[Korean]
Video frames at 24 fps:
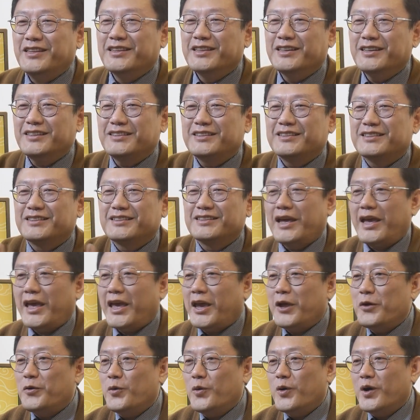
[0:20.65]
있나? 예.
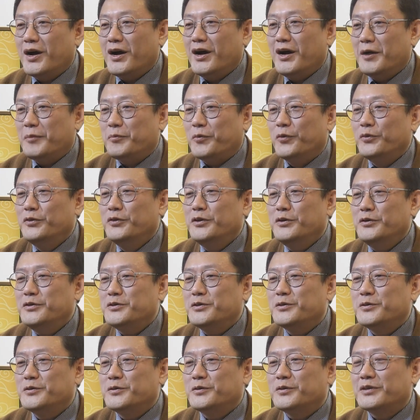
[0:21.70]
에고가
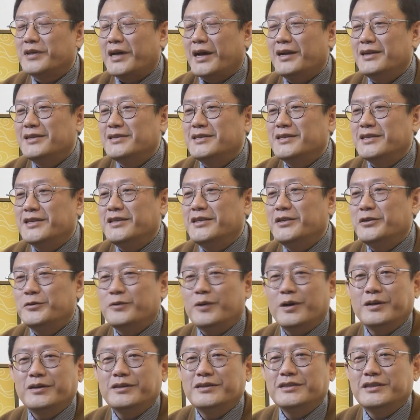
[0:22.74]
본능적으로 날
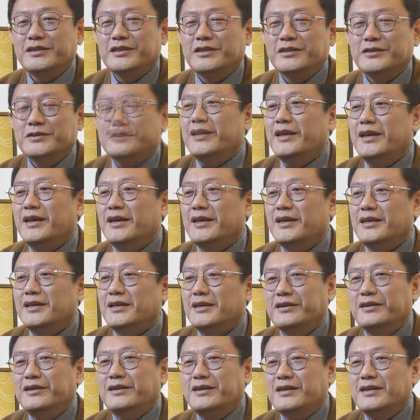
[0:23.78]
지키려고 하거든요. 근데
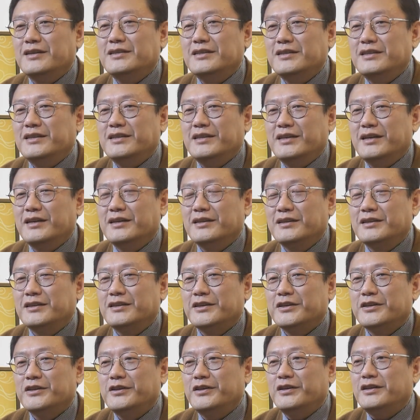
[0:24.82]
여기까지는 이해하는
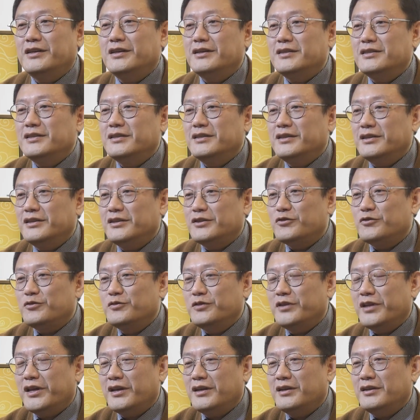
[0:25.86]
거예요. 여기까지는
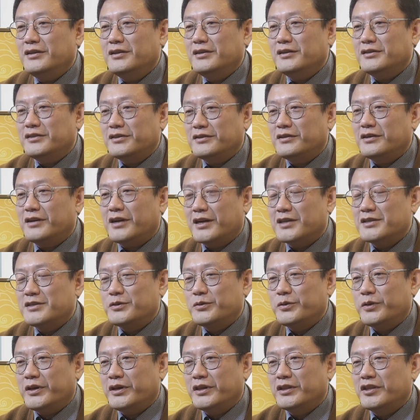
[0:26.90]
중생성을
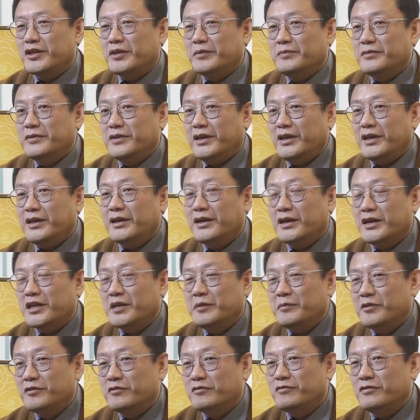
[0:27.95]
가지고 있기 때문에
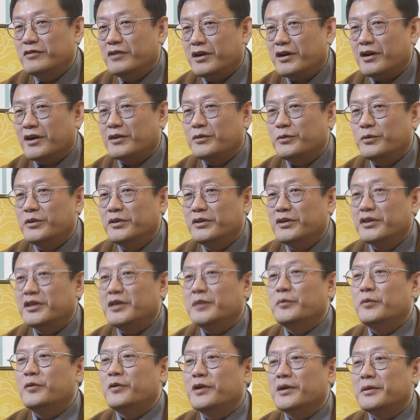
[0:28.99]
인간이에 누구나 갖고 있는
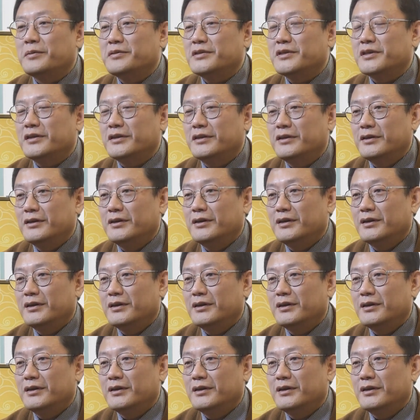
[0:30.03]
기본값이